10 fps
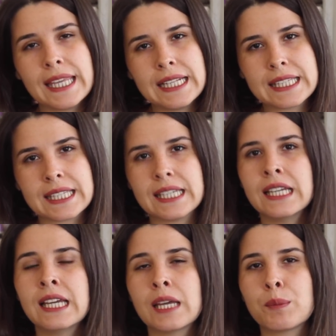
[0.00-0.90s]
İlki
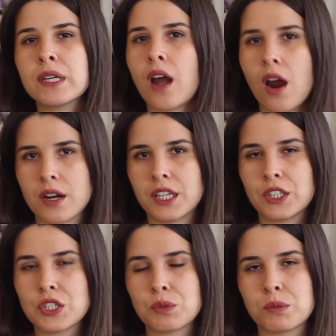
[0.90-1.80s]
bir
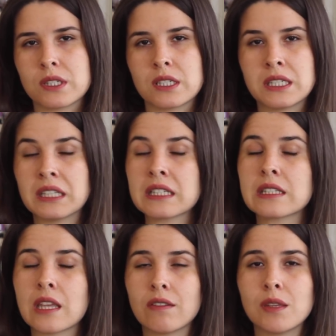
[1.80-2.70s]
arkadaşımızı ya da
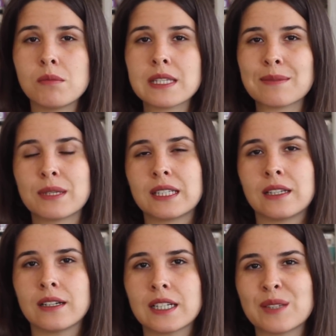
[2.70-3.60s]
sevdiğimiz
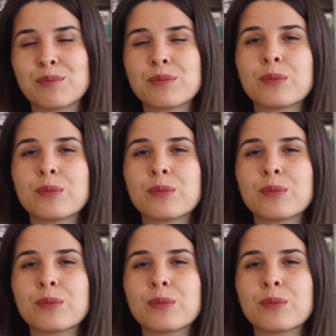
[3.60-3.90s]
birini arayıp